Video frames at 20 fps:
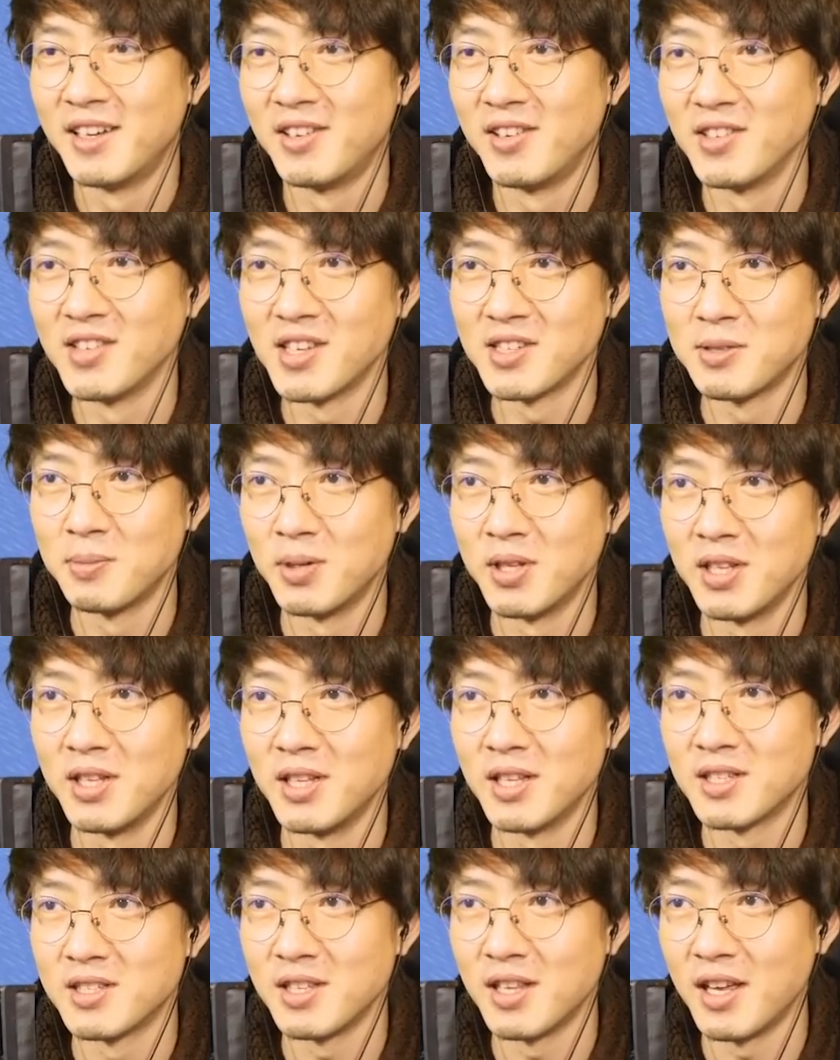久しぶり
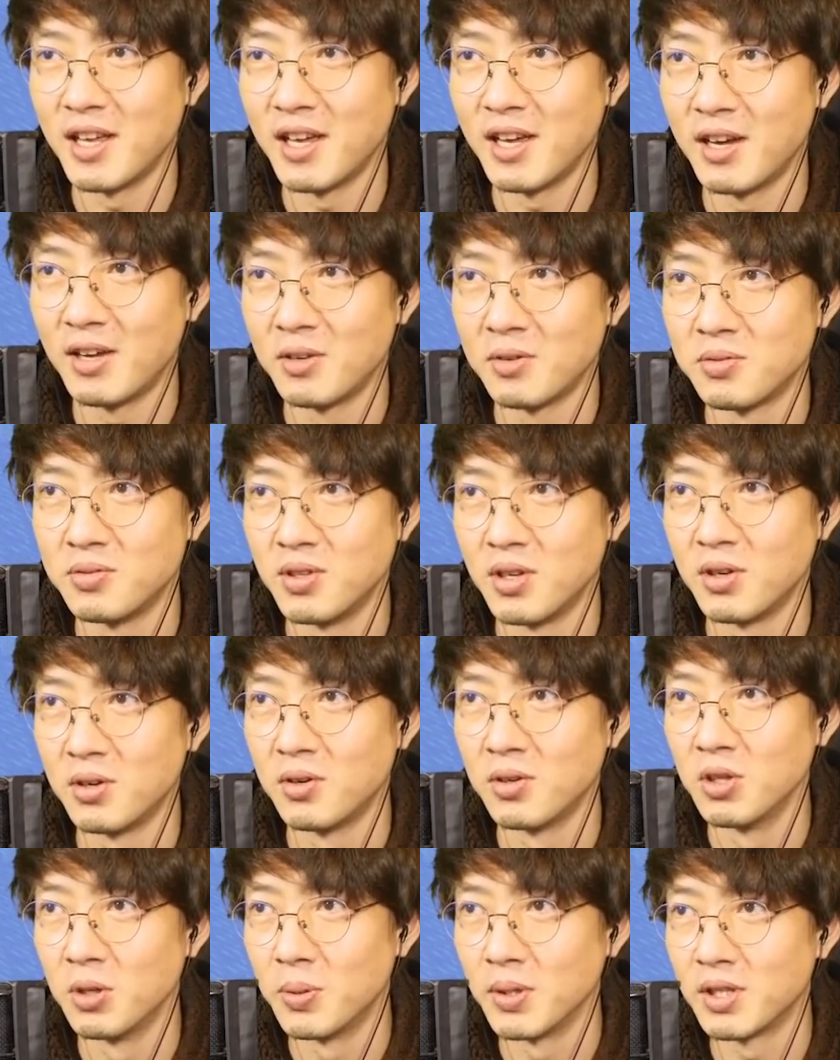にですね、船の
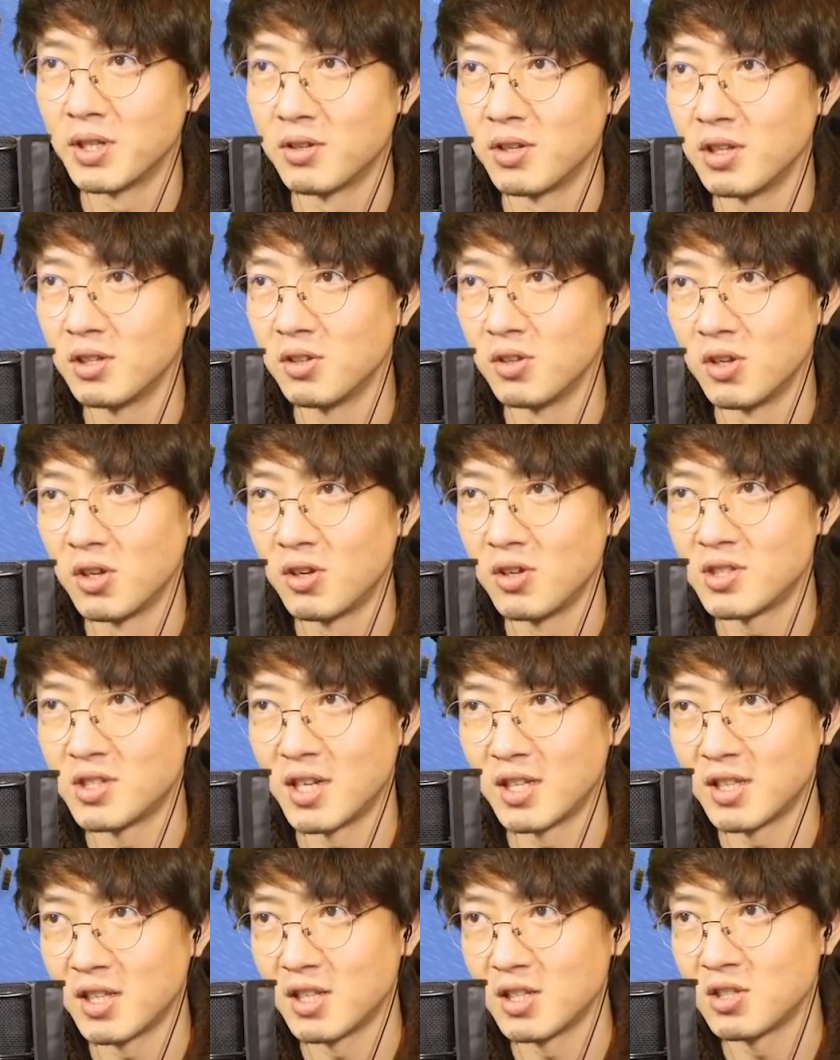方登ってくれっていう
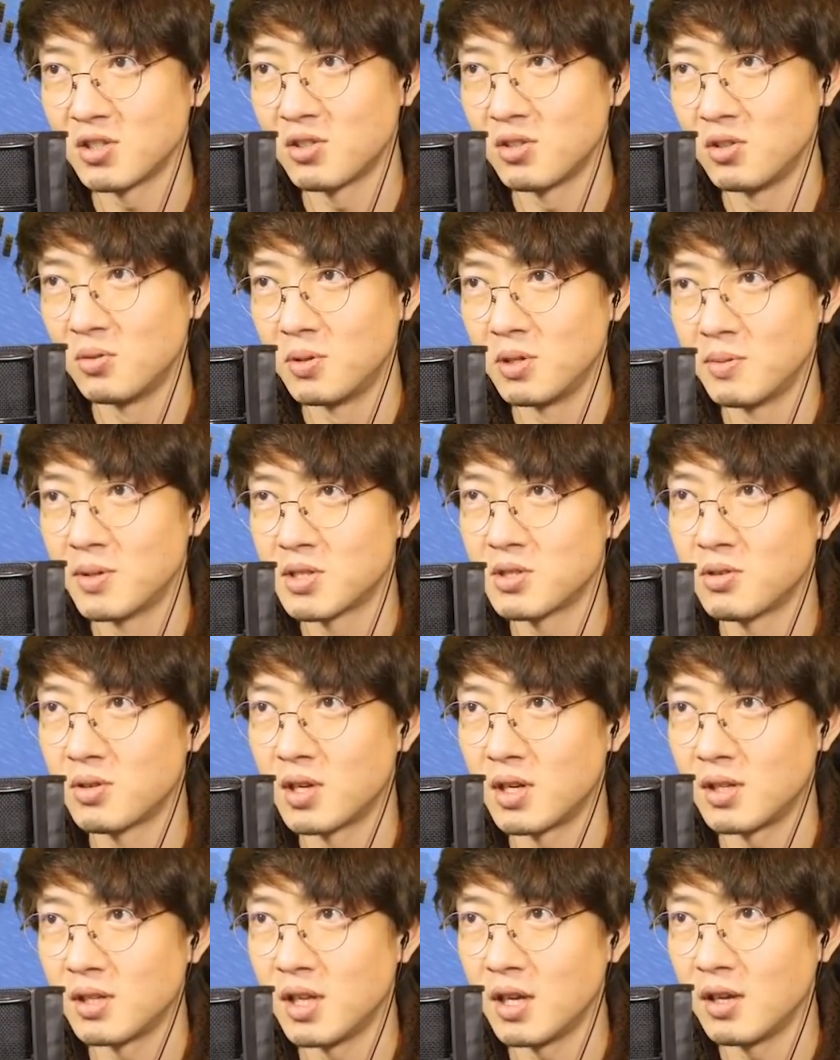リクエストあったんで、ちょっと登りましょう
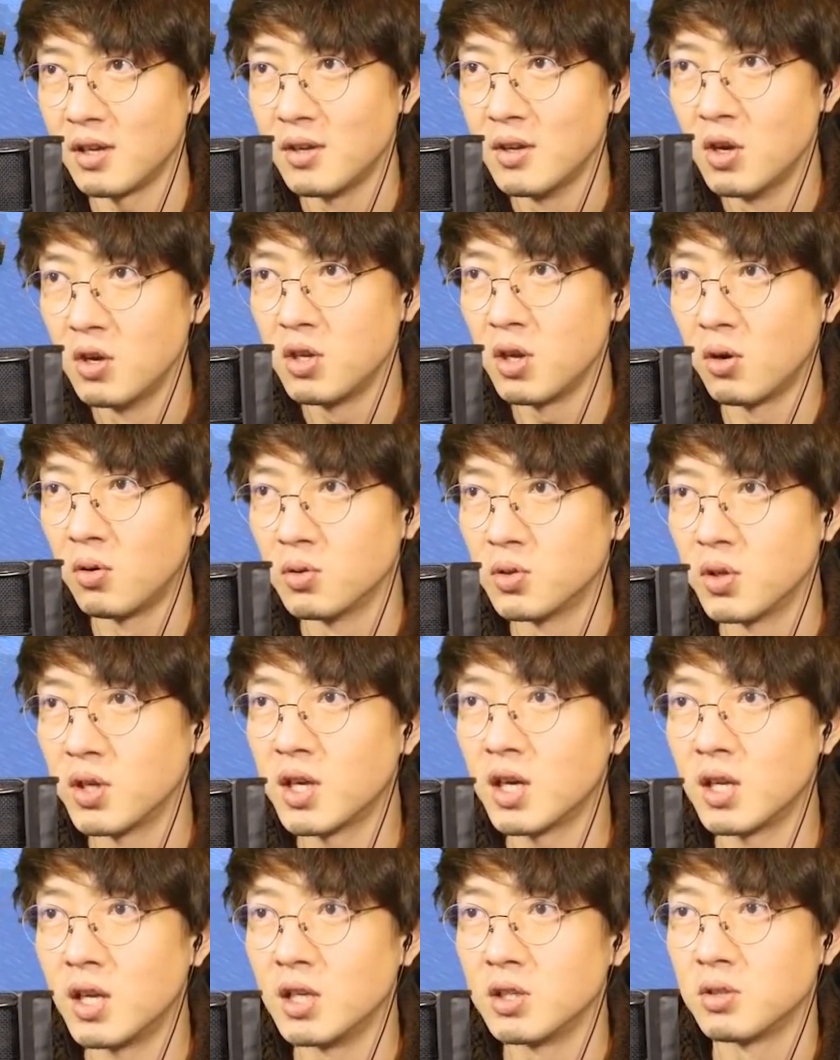かね。いや、ほんと行
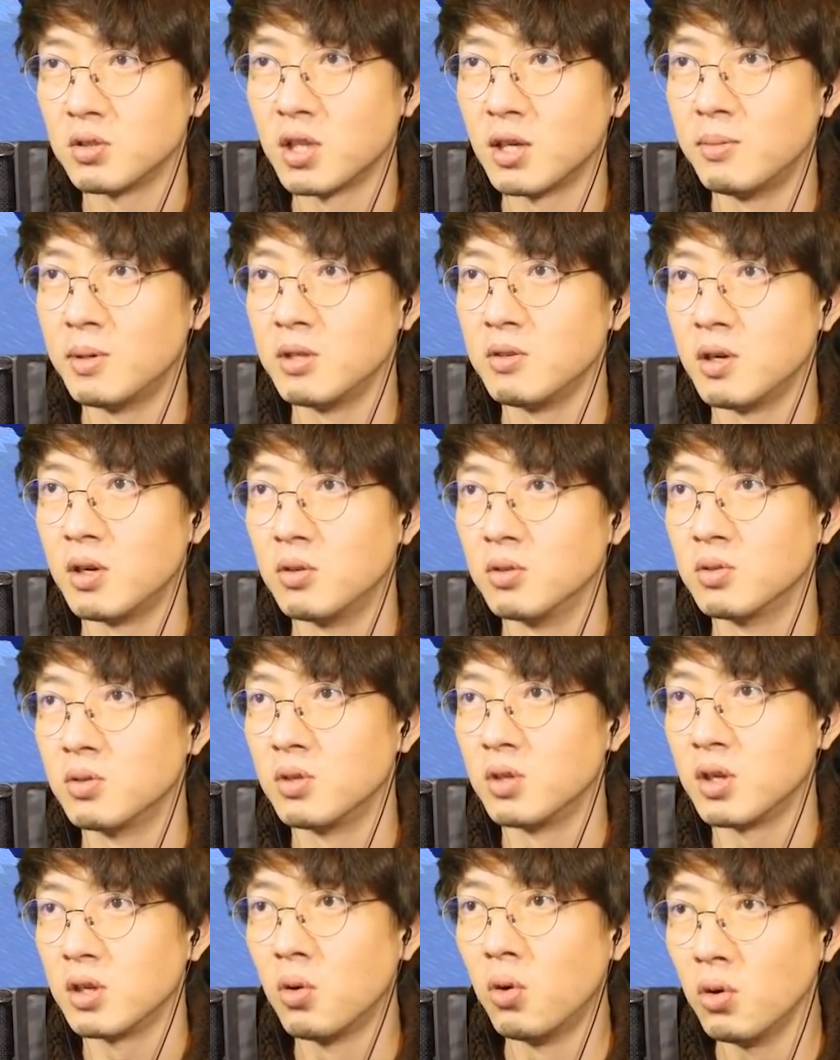かないと、たまには本
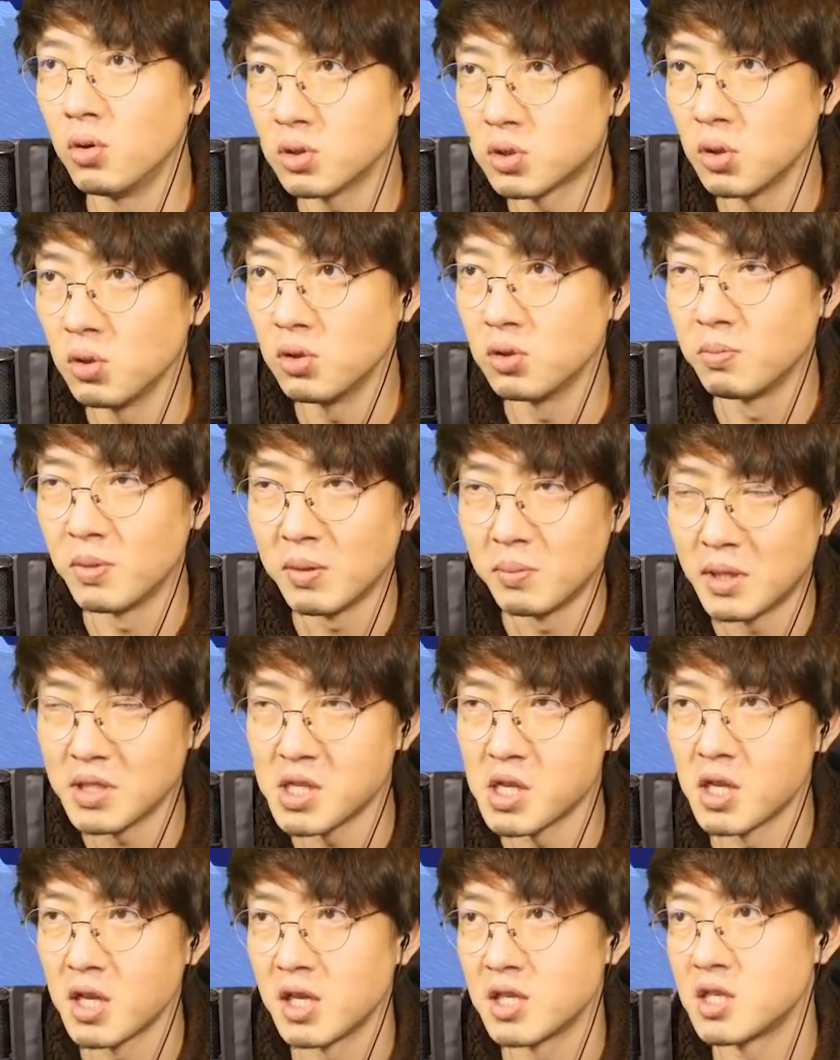当に。そういうの、
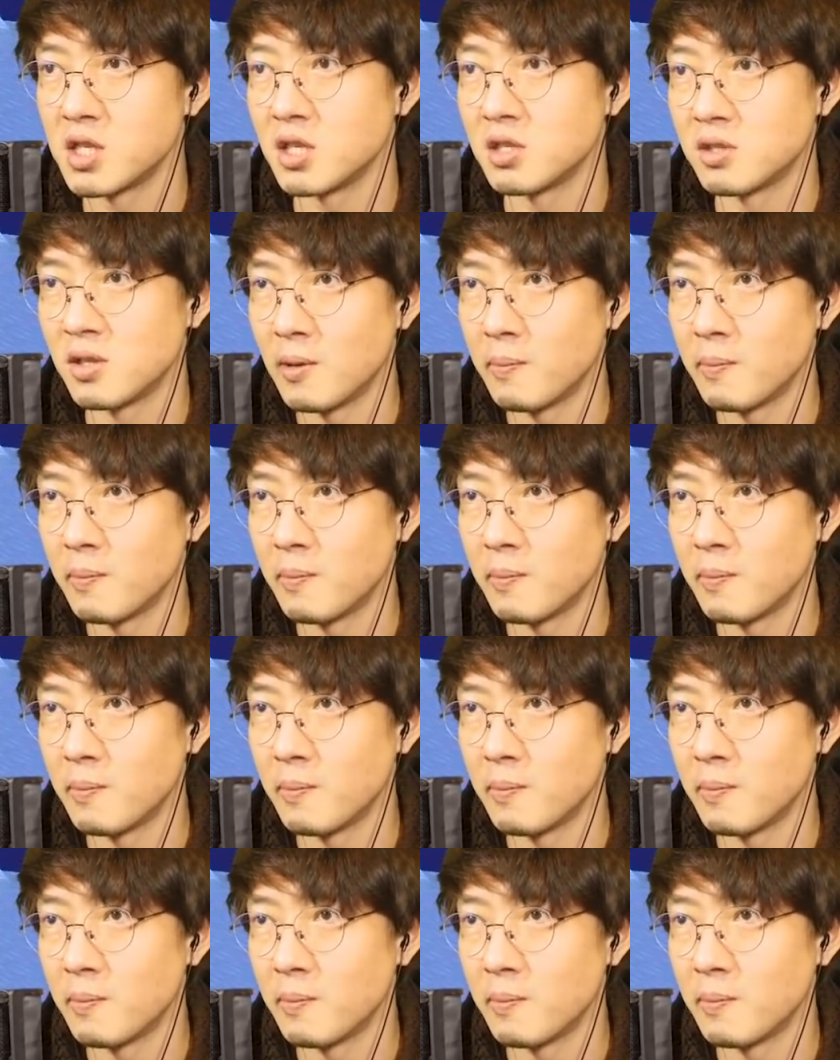マジで大事です